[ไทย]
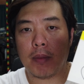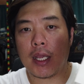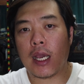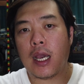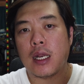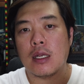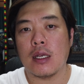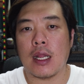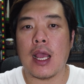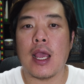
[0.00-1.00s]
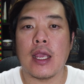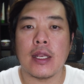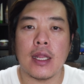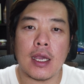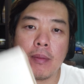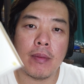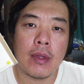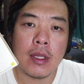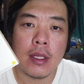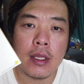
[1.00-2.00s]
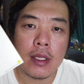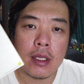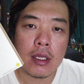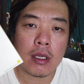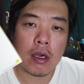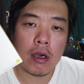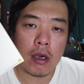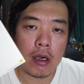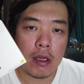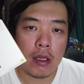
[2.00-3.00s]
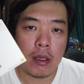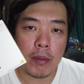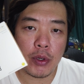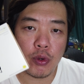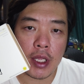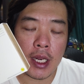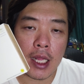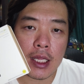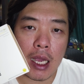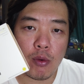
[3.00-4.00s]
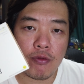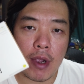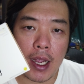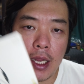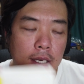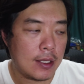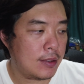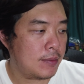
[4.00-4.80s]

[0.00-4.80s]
ไม่ขาดง่ายนะครับ ก็มาดูที่หน้าตาหูฟังกัน